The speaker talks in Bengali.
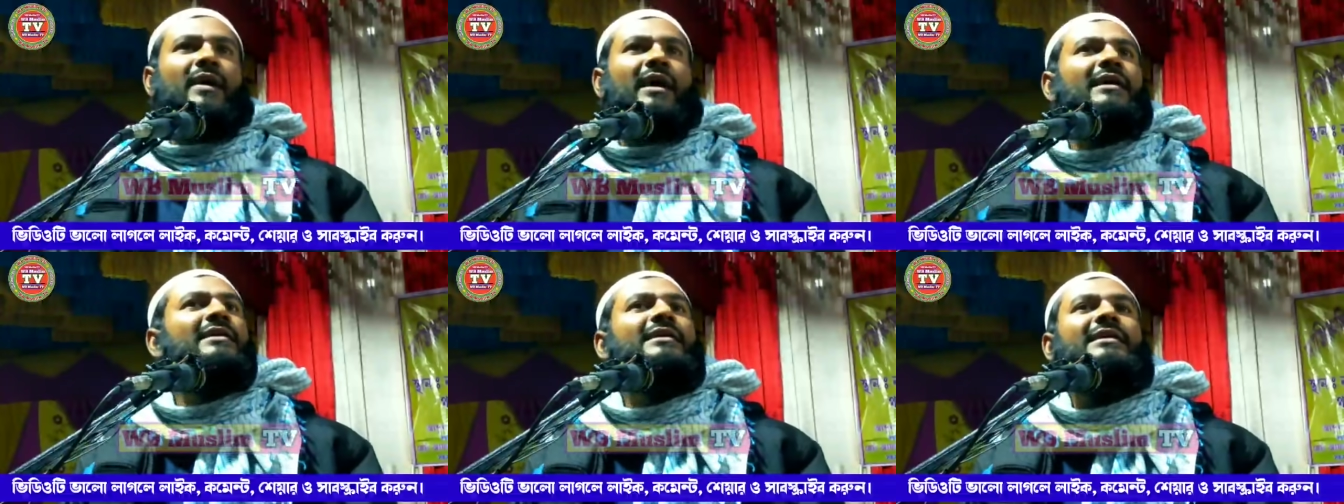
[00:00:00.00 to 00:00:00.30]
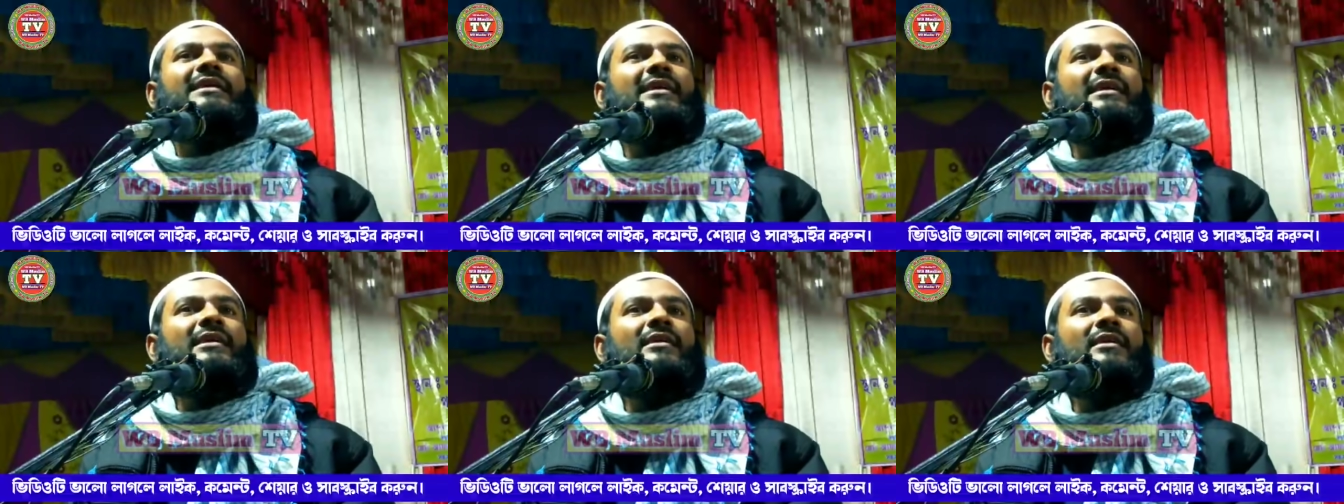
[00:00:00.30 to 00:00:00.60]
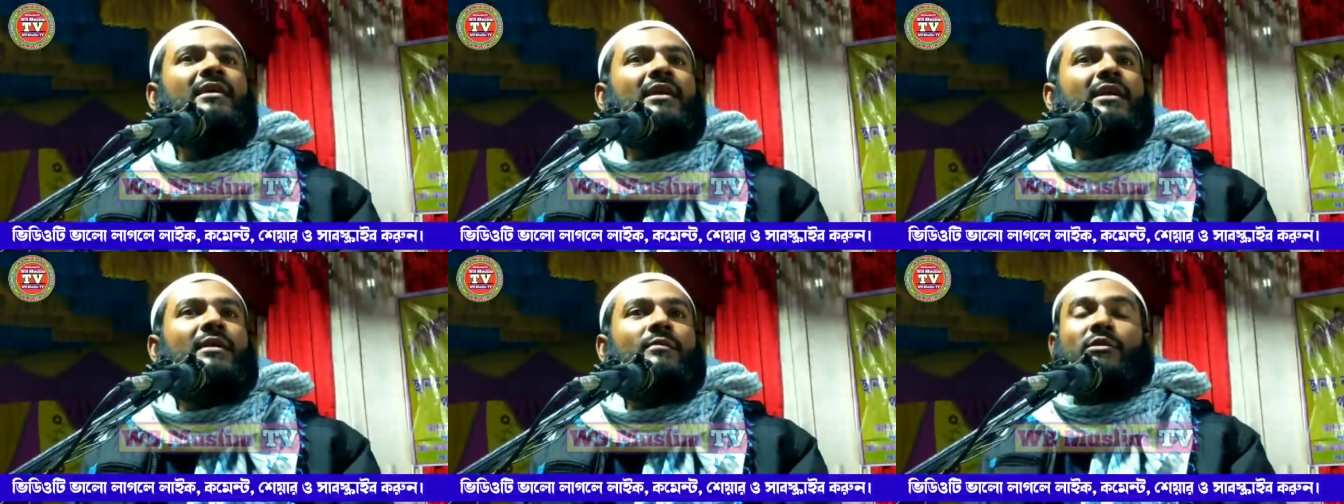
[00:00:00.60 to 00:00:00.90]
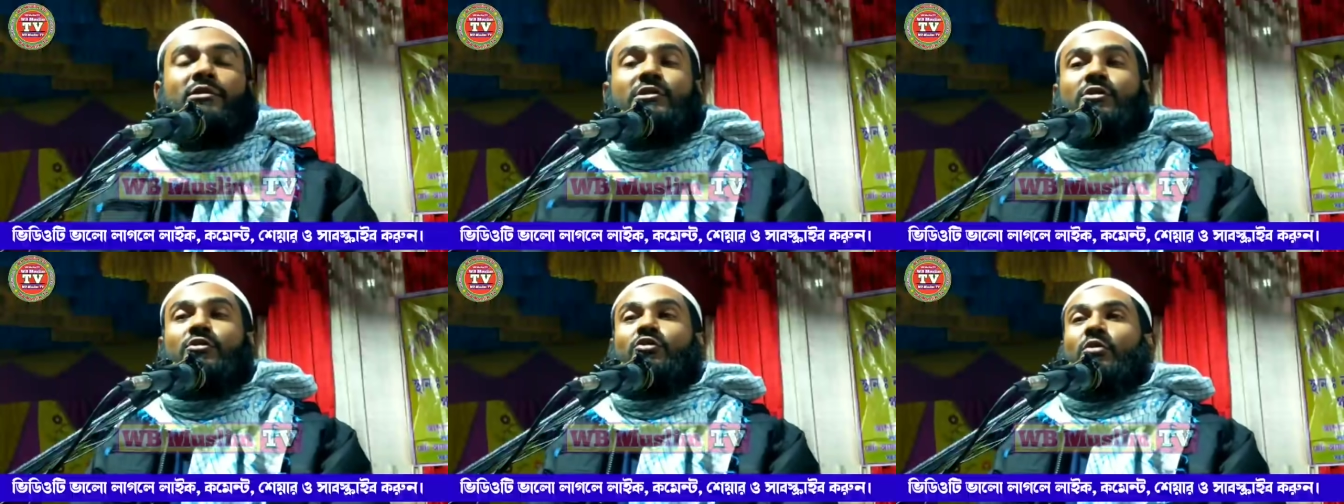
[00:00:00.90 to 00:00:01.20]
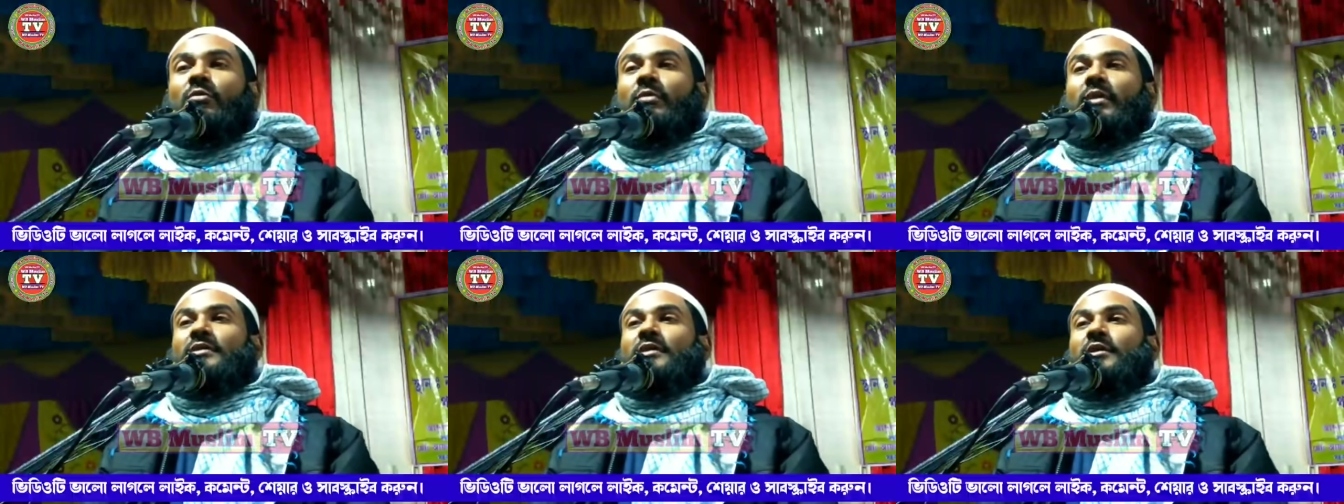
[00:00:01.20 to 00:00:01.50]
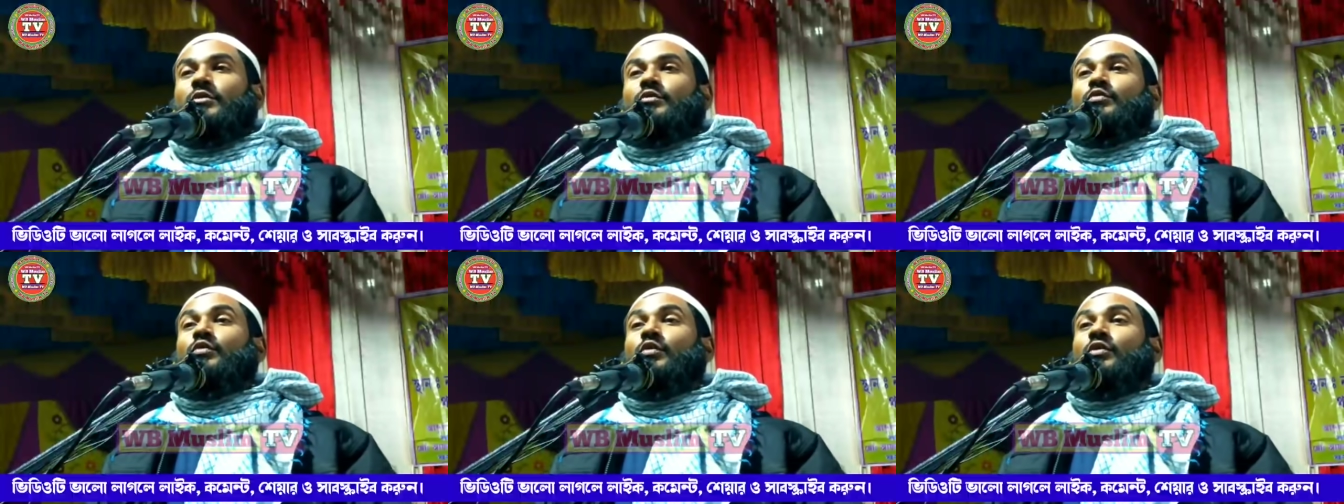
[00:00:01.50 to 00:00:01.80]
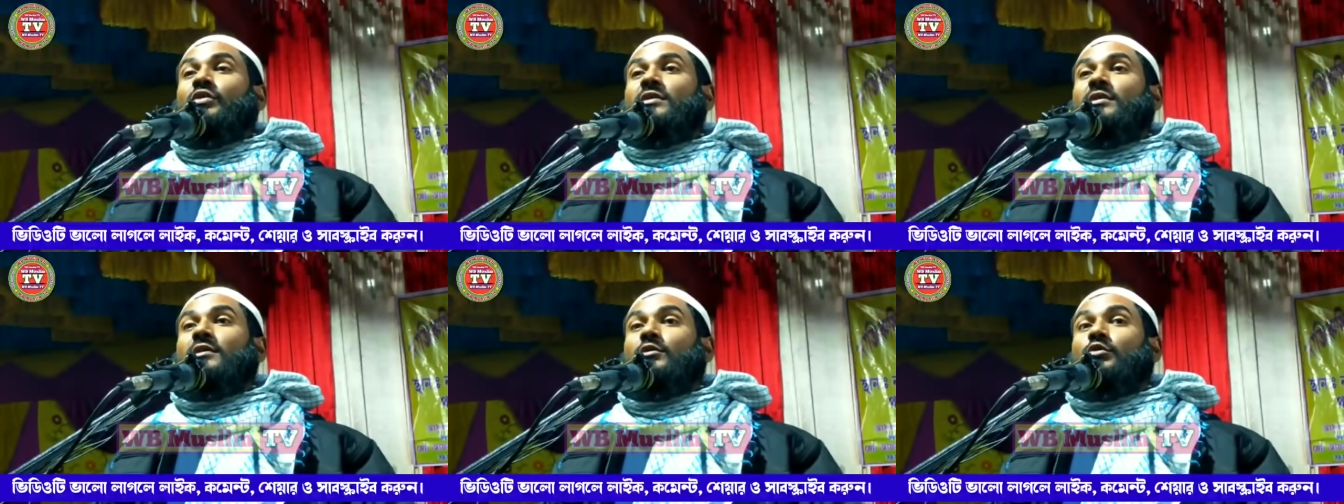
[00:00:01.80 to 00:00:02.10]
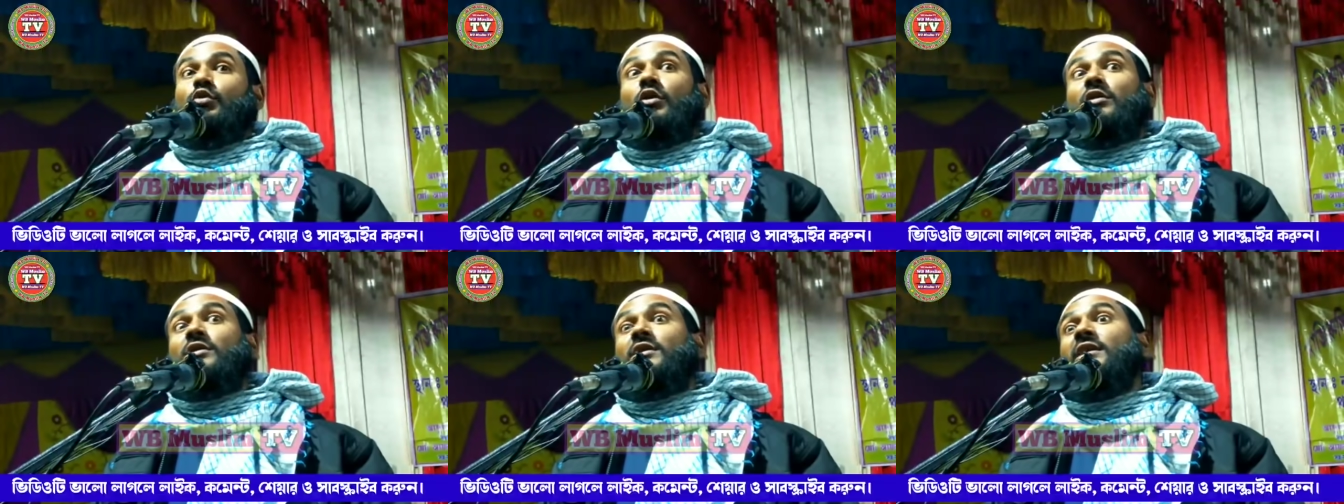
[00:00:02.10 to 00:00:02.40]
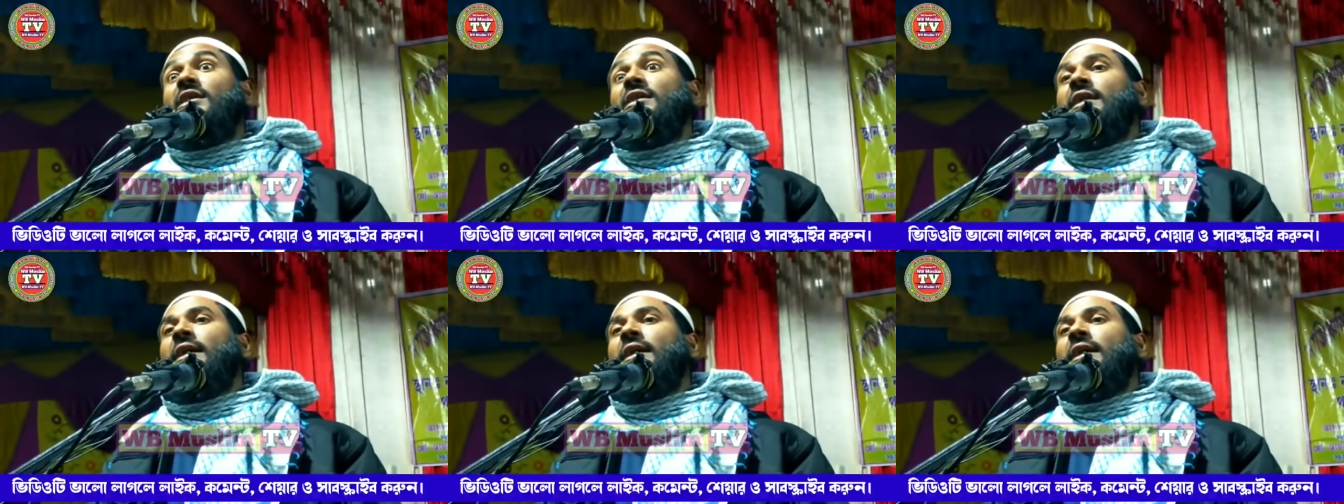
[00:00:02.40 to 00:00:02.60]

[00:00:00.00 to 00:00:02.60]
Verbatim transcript: ভাই কি বলছে তোমাদের কুয়োতে দক্ষিণ